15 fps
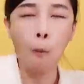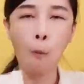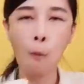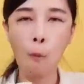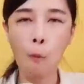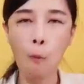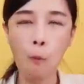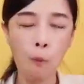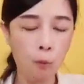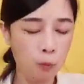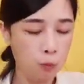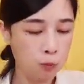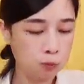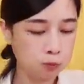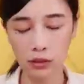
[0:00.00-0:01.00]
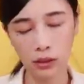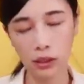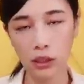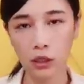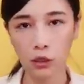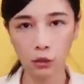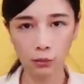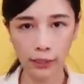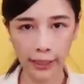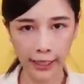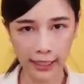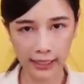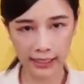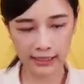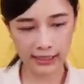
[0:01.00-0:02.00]
嗯，我们来
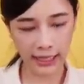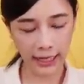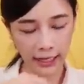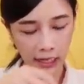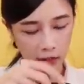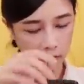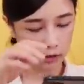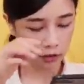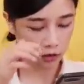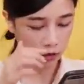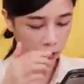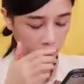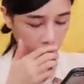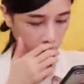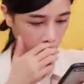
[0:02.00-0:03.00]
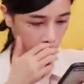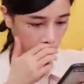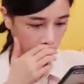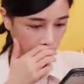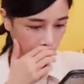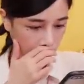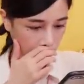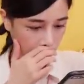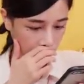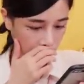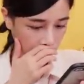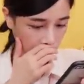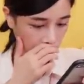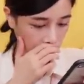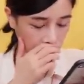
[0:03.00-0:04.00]
看一下下一个要吃什么，
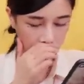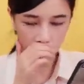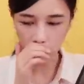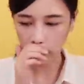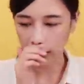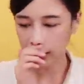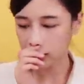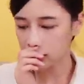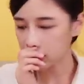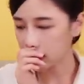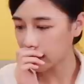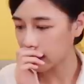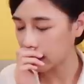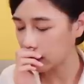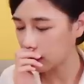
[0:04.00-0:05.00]
吃我看一下